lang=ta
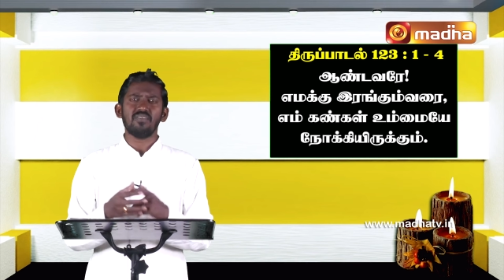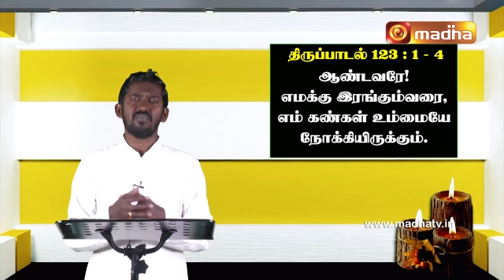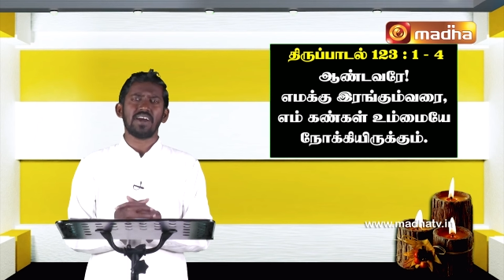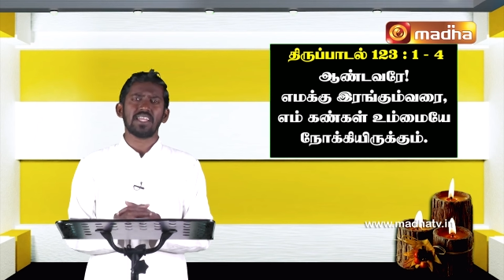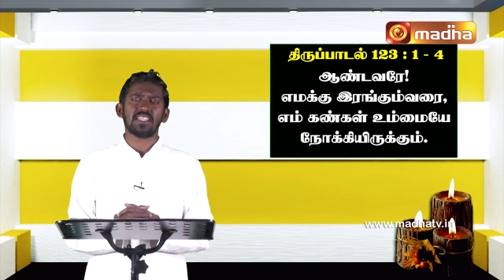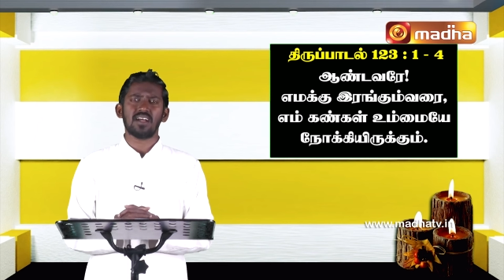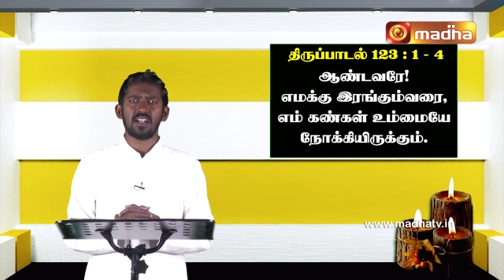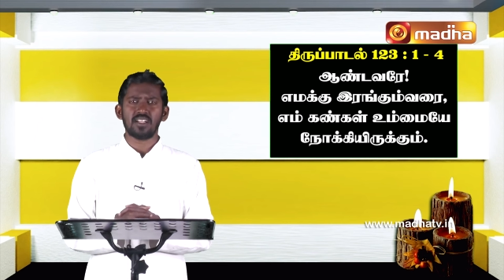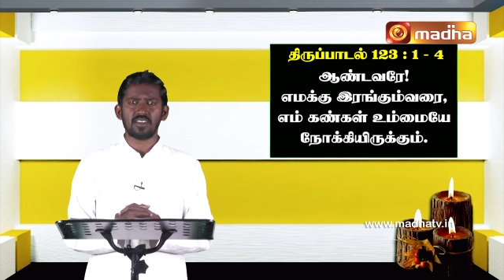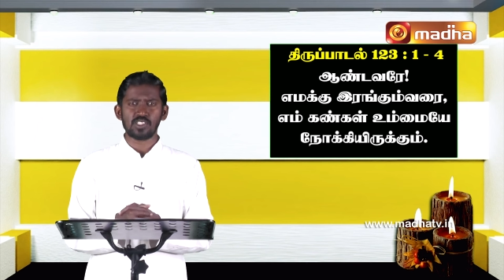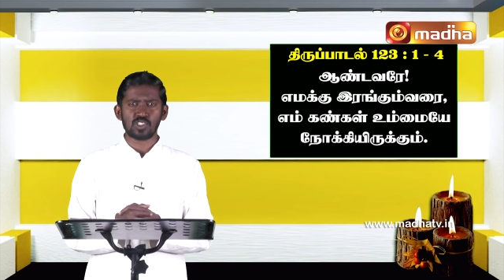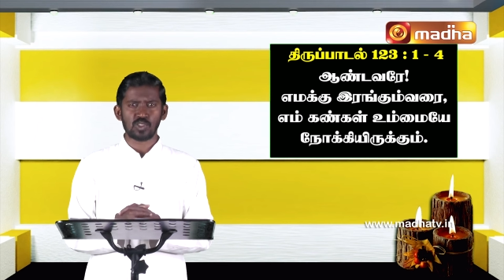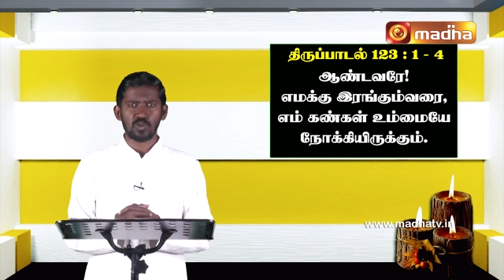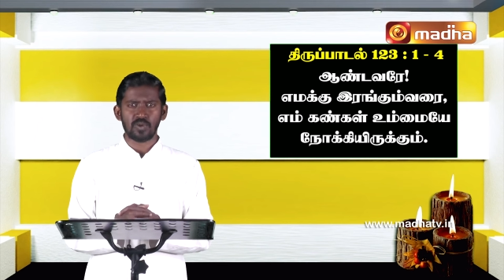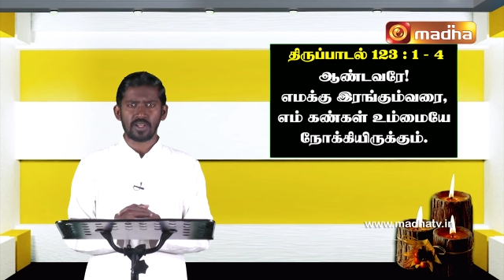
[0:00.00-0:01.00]

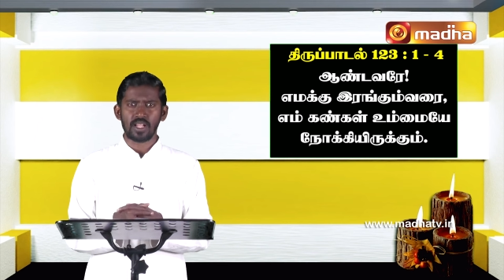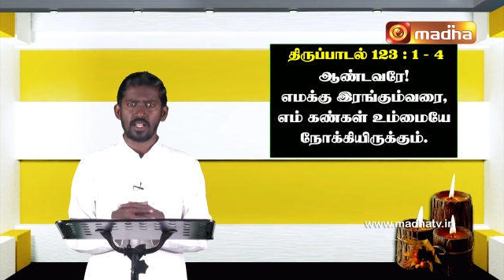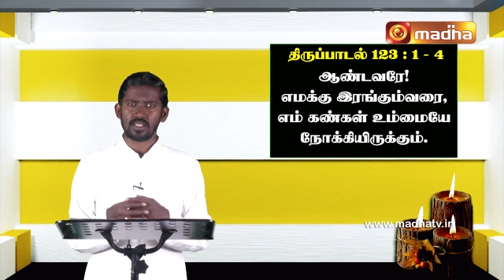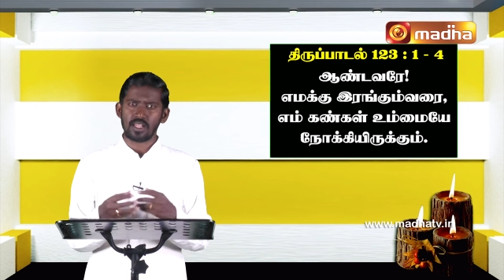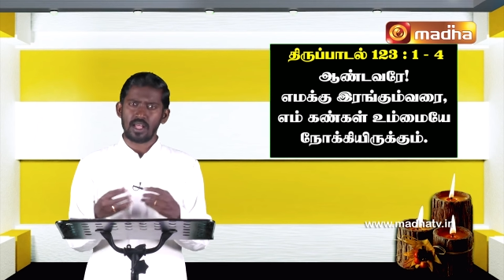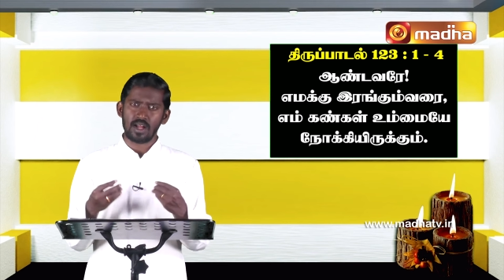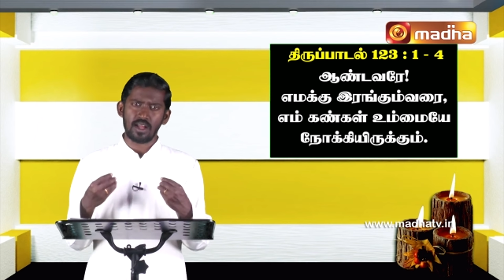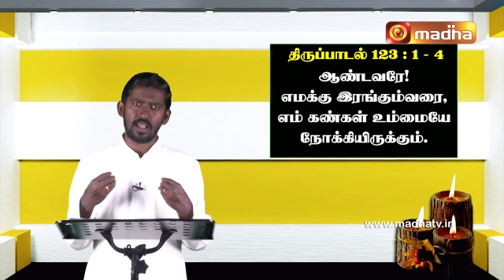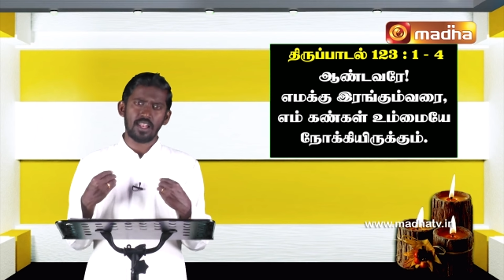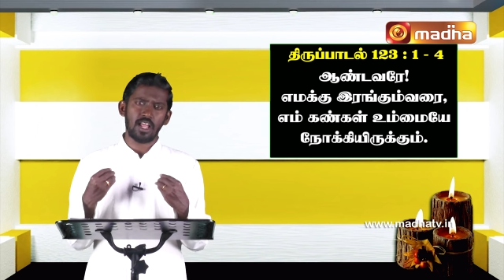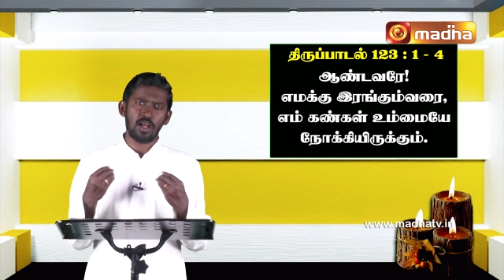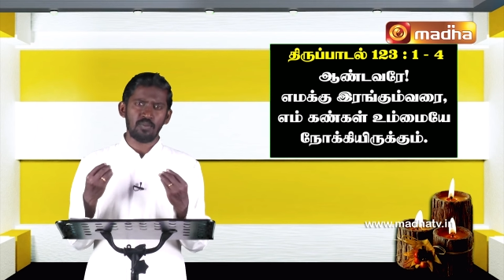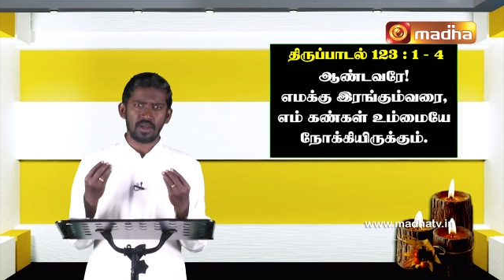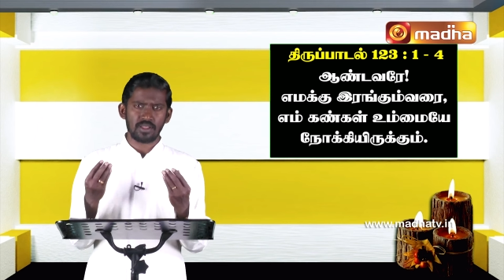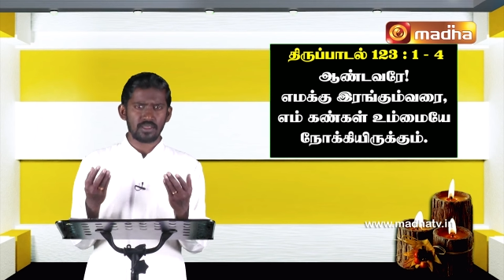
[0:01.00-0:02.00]
வயதானுகள் சொல்லுவார்கள்
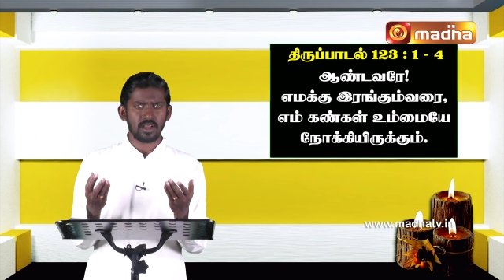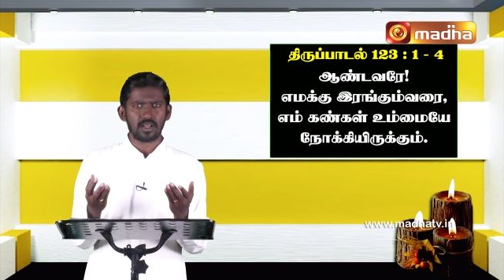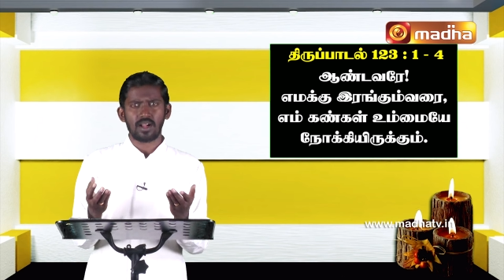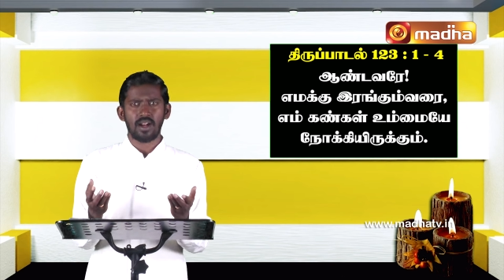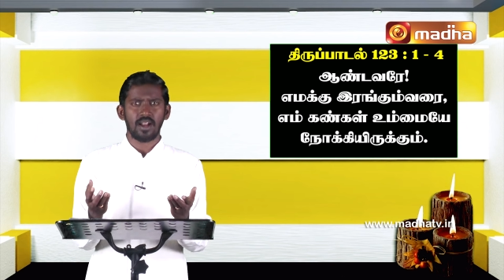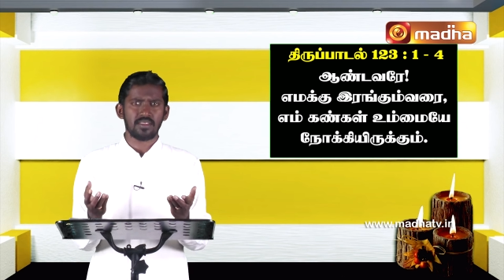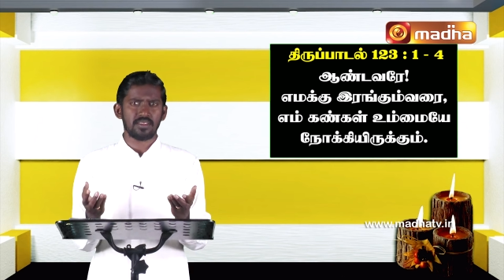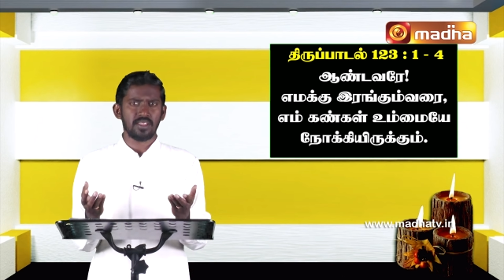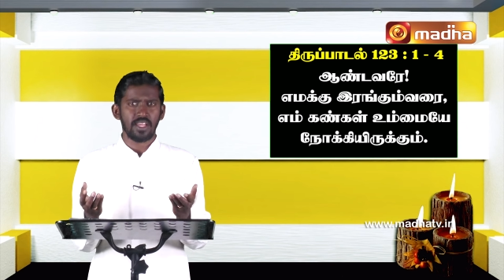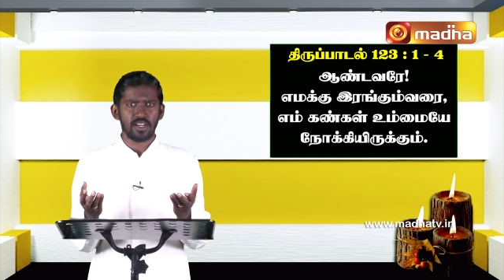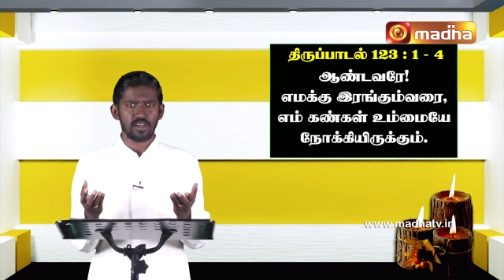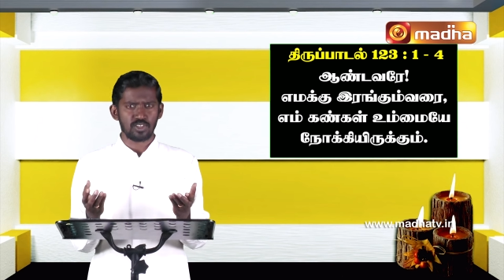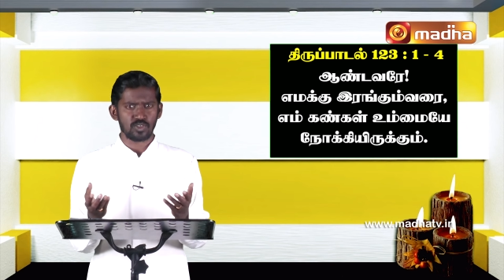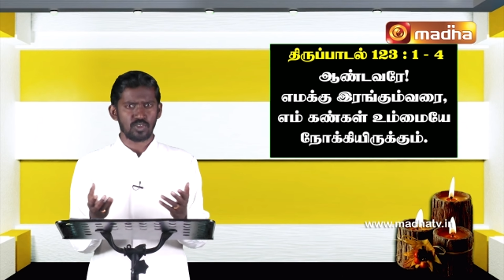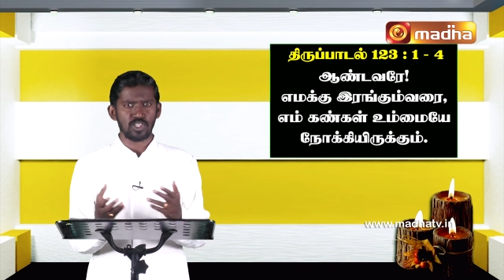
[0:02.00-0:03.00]
நாங்கள்லாம் அந்த காலத்தில்
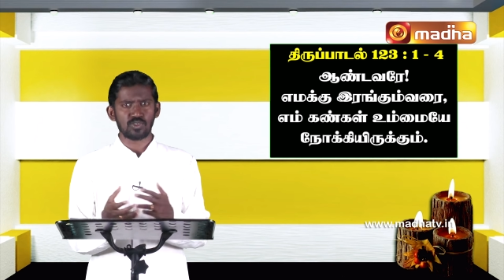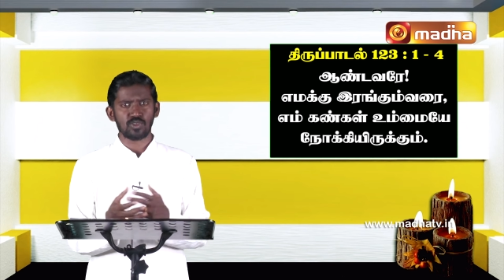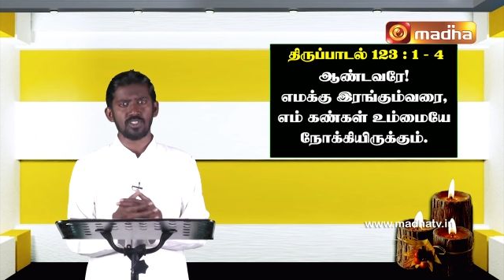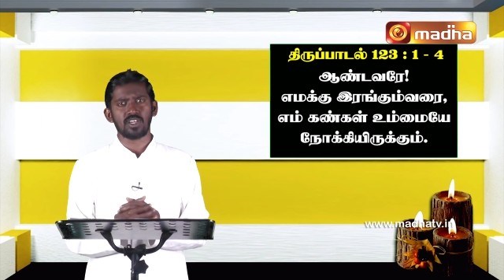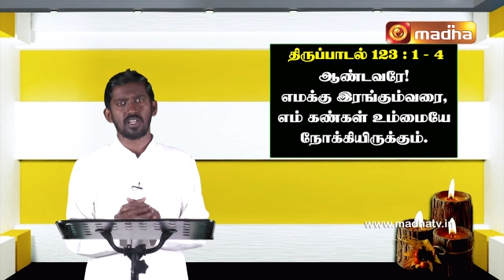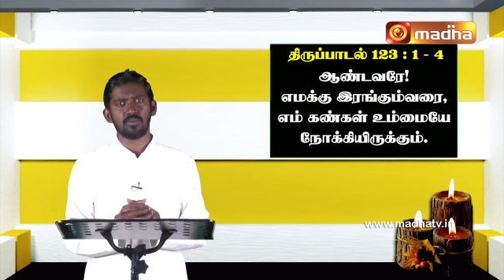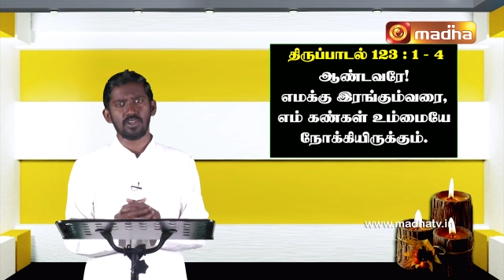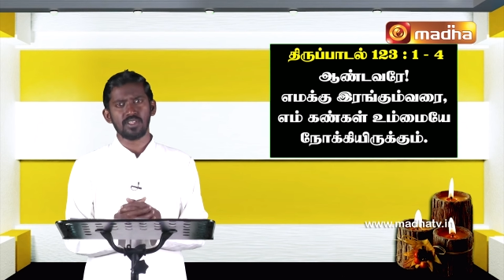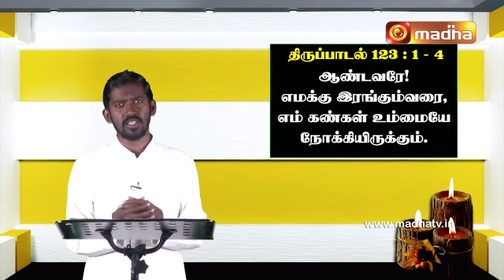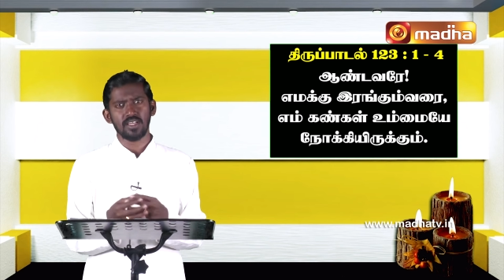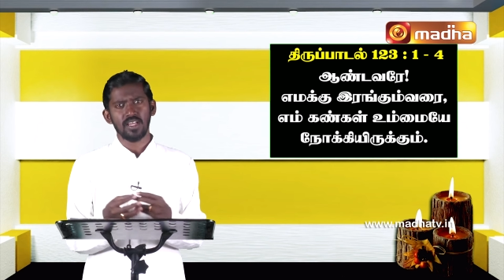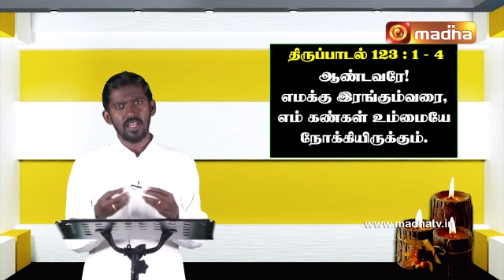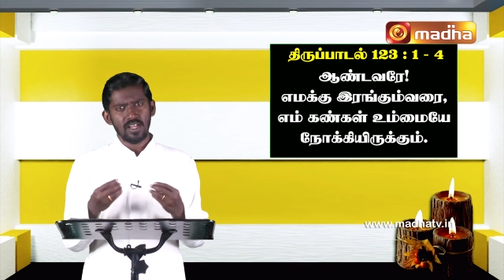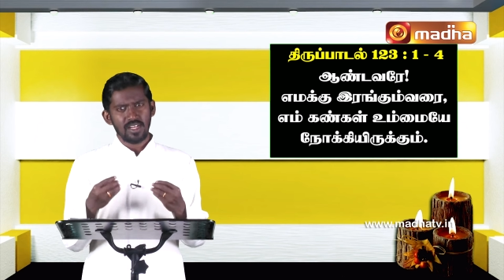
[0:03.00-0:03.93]
என்று சொல்லி சொல்லுகிற பொழுது